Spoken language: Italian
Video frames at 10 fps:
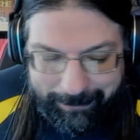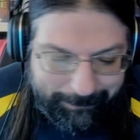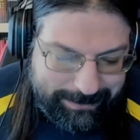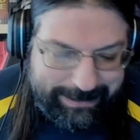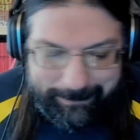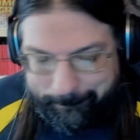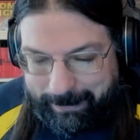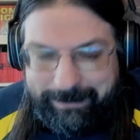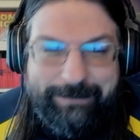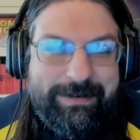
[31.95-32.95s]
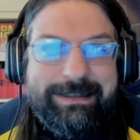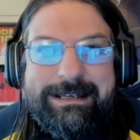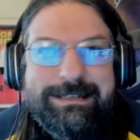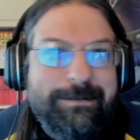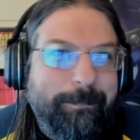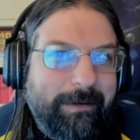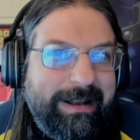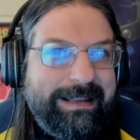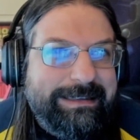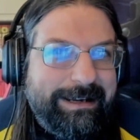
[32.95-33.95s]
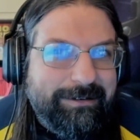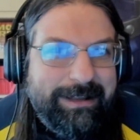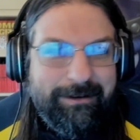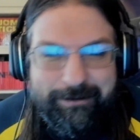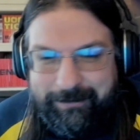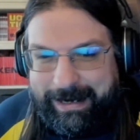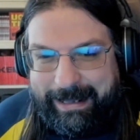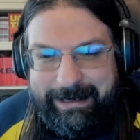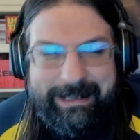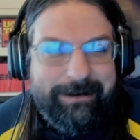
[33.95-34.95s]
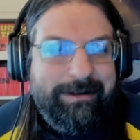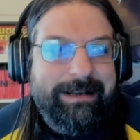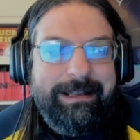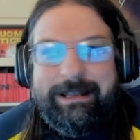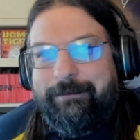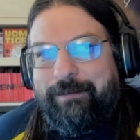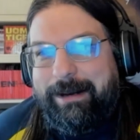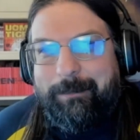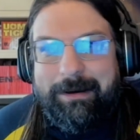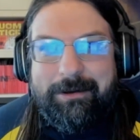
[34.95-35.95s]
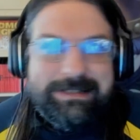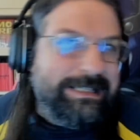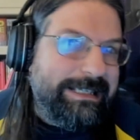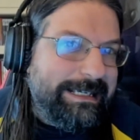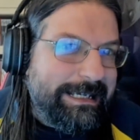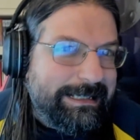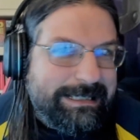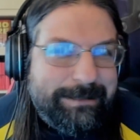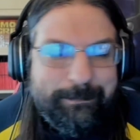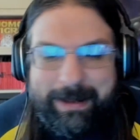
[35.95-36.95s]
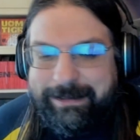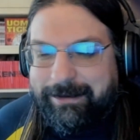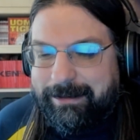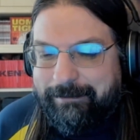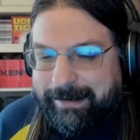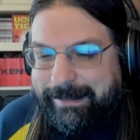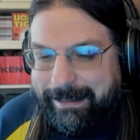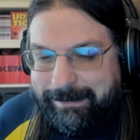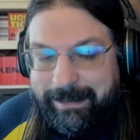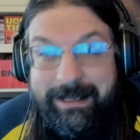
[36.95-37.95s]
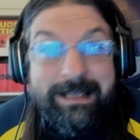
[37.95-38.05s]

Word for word: così per divertirsi un po' all'interno del loro clan e fare qualcosa di, di simpatico e divertente.